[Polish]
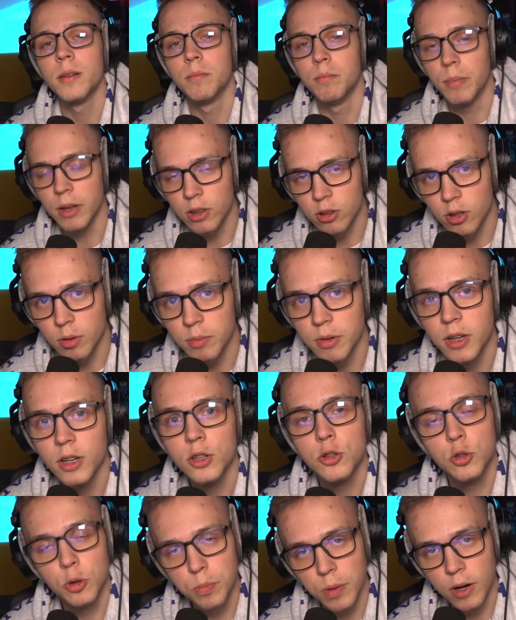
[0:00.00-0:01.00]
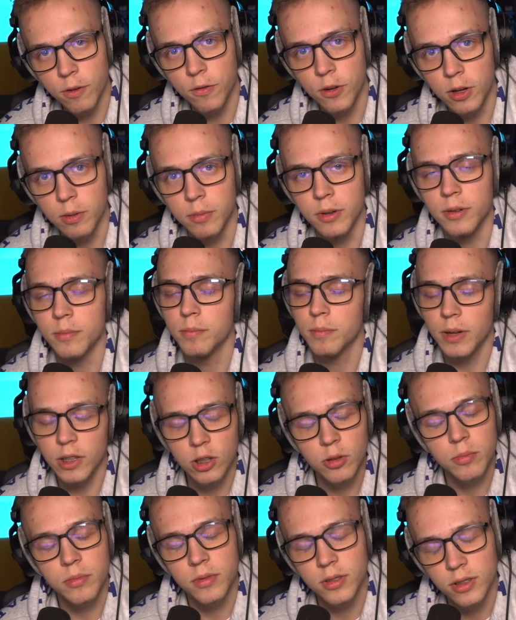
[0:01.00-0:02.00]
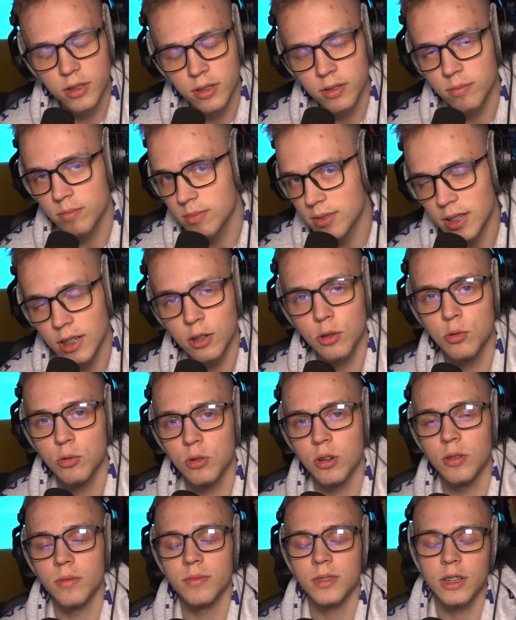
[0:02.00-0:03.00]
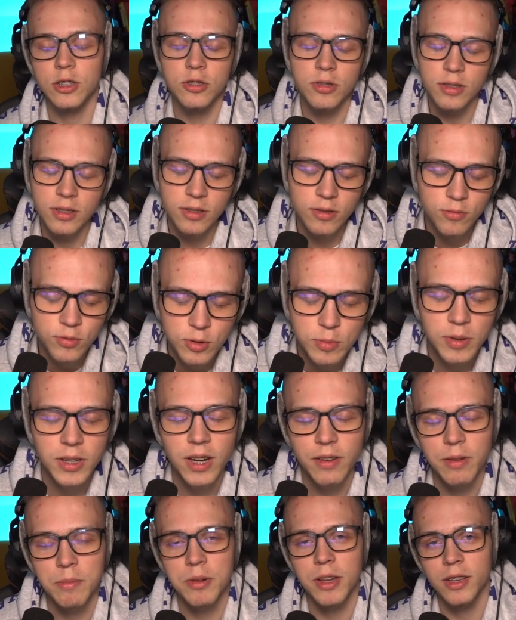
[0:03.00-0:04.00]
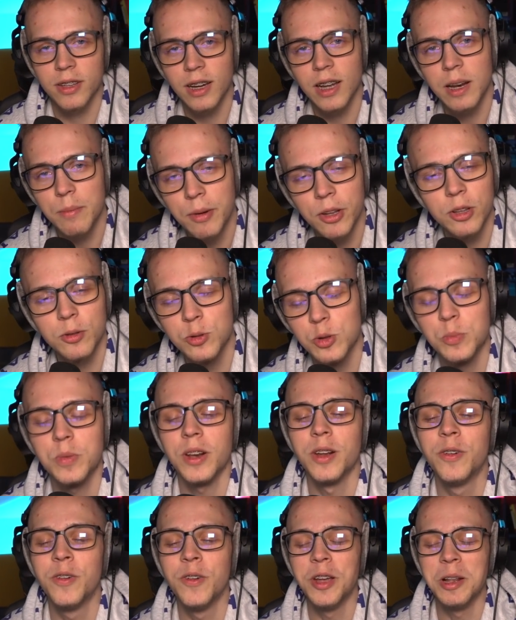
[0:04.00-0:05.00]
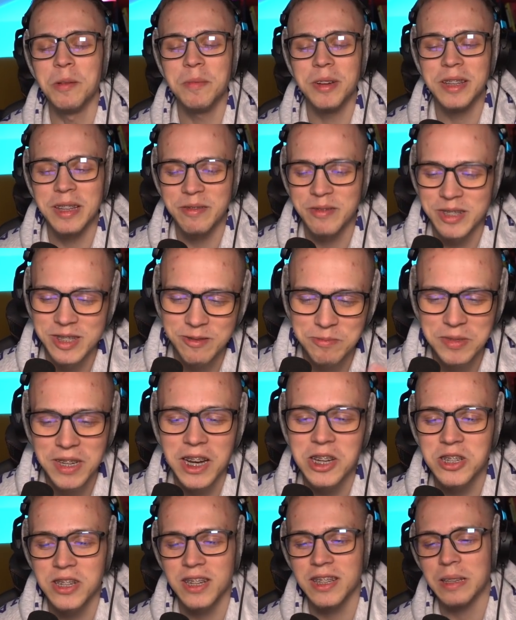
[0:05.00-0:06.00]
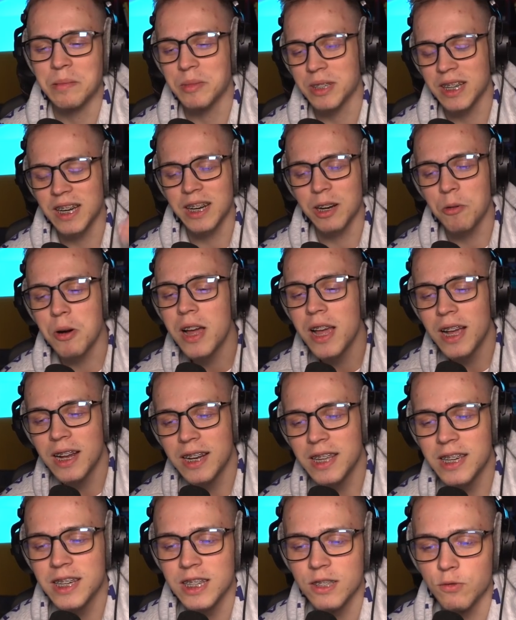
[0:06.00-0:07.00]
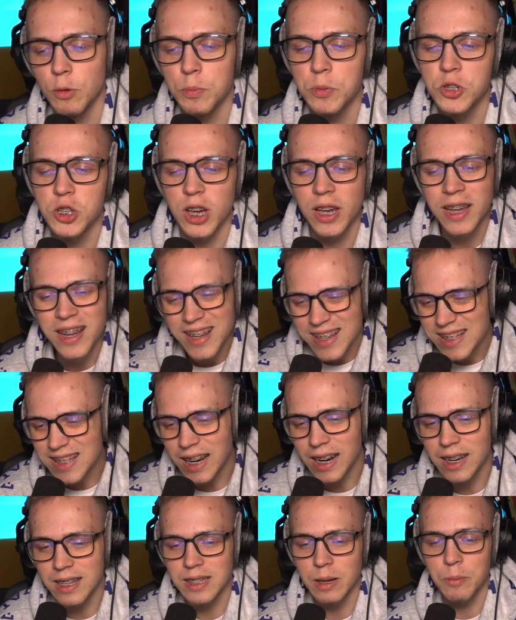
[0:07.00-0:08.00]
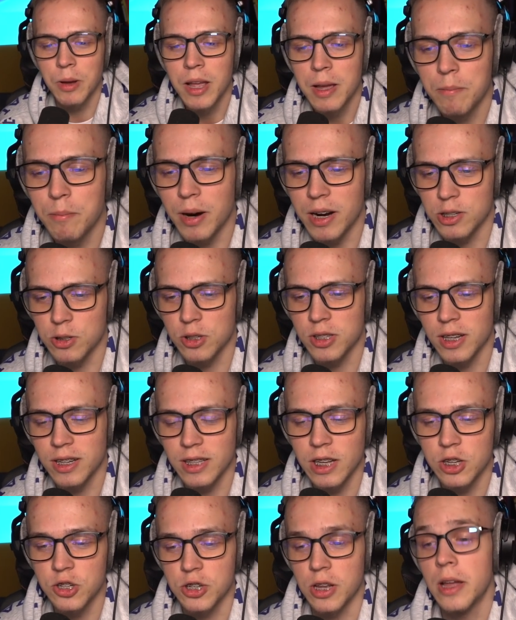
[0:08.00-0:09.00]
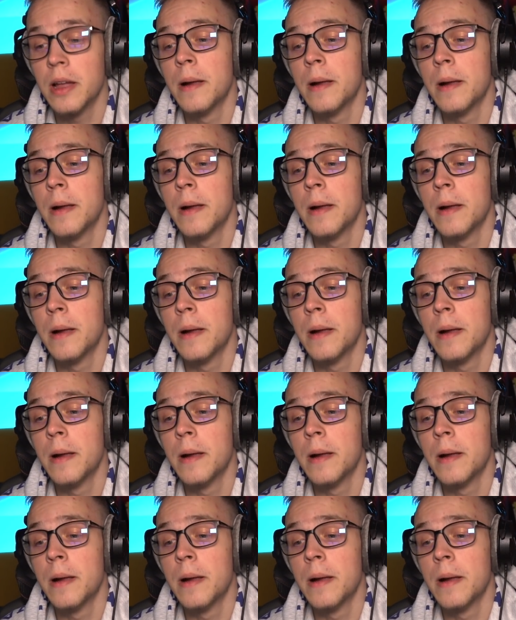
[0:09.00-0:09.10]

będą super filmy, będą y, za niedługo, znaczy no w sumie nie wiem kiedy, ale będą super filmy, tam więc wbijajcie na tamten kanał, link jest w opisie, zachęcam bardzo serdecznie.